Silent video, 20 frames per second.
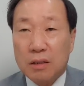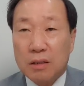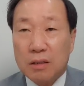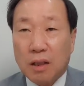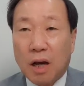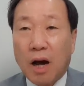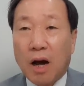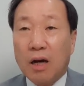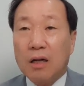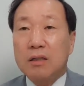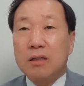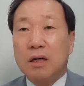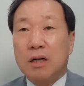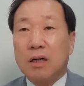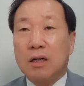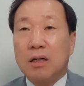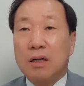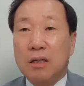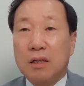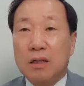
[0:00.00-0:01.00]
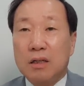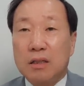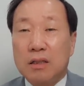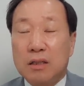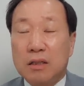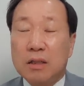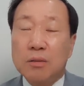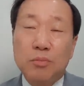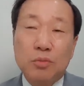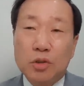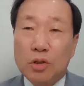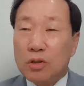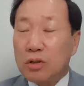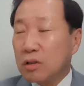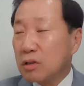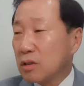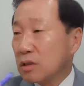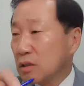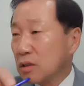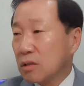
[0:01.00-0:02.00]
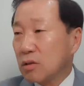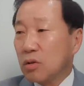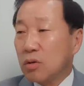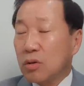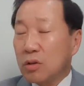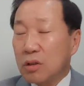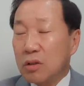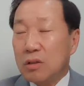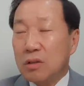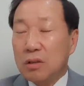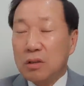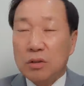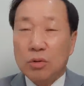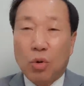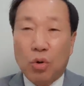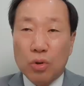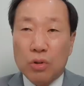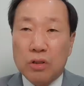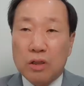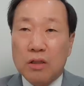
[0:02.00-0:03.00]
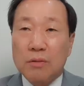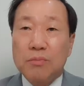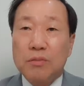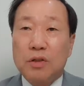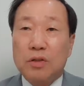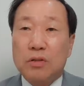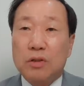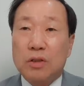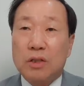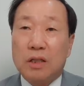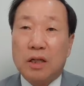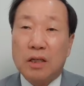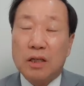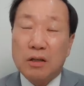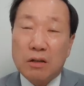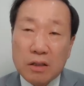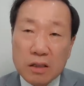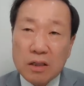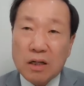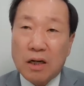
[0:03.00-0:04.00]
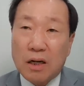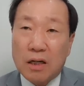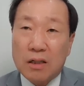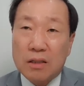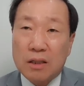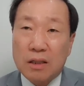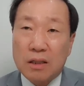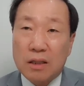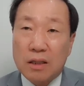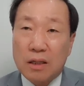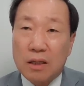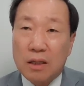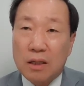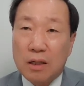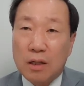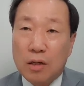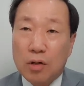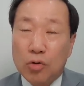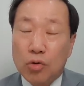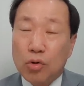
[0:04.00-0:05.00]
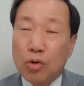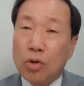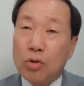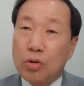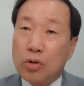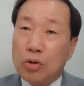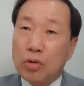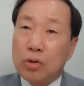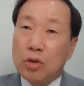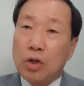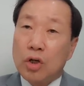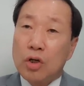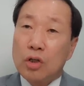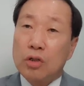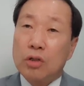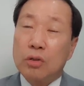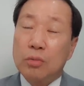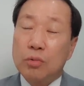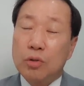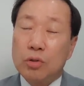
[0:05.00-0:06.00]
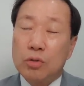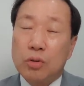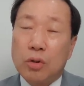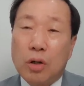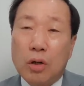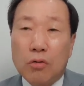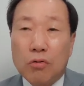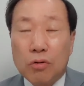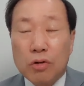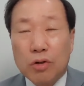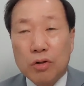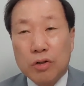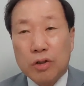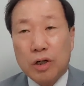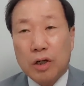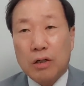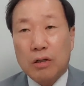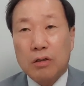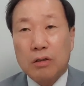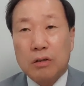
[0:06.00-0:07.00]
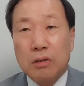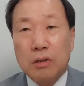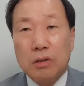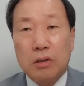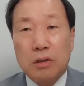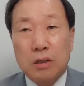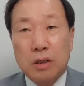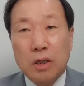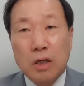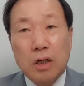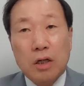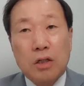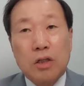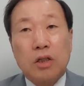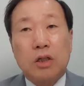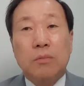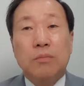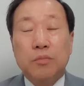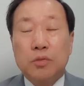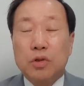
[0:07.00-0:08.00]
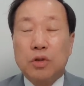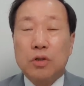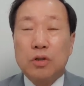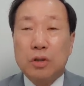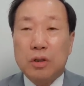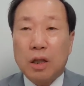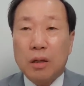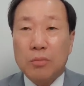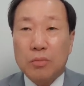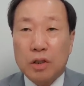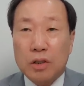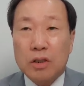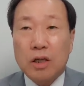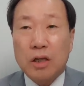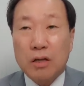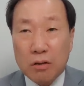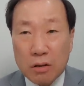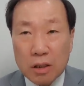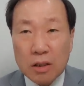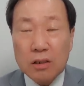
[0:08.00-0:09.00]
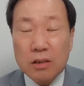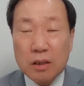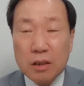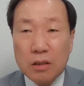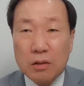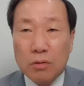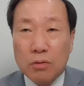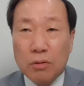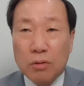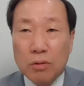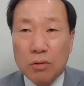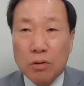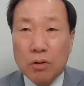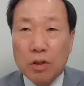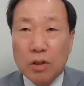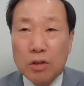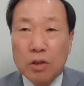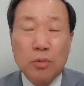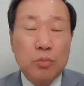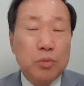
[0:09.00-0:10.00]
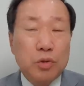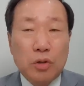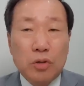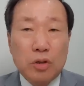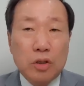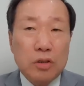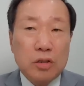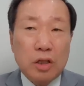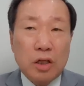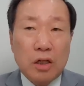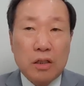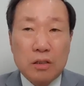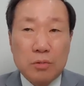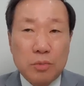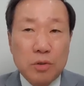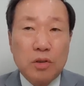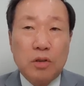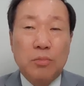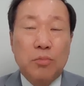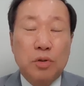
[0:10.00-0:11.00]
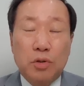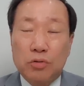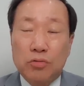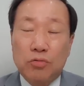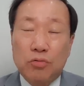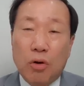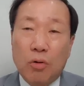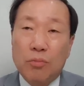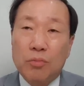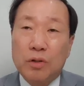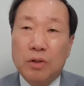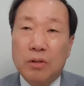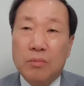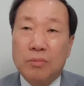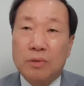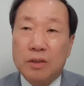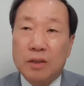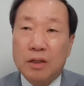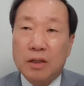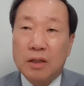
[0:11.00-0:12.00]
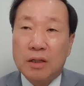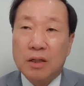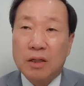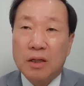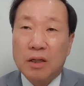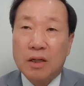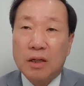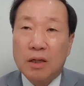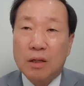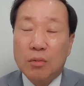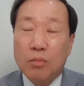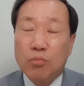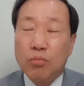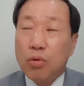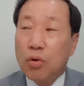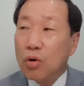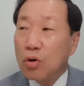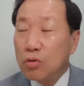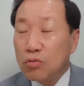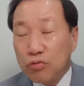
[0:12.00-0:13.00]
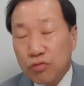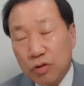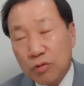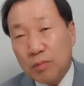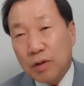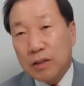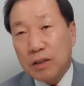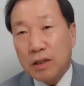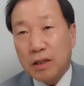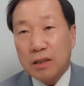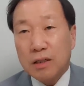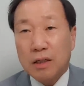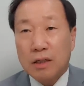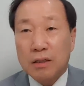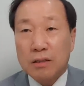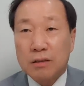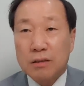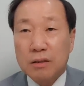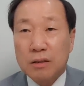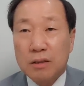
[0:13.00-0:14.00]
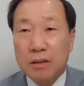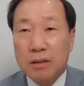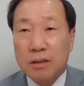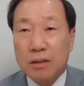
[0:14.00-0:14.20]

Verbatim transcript: 다 그냥 김정은 곧 김여정이다 이렇게 생각할 텐데 그러니까 그건 김여정의 권력이라는 거는 김정은 때문에 생겨나는 일이고 김정은이 사라지면 김여정도 없는 겁니다. 뭘위임한다는 얘기죠?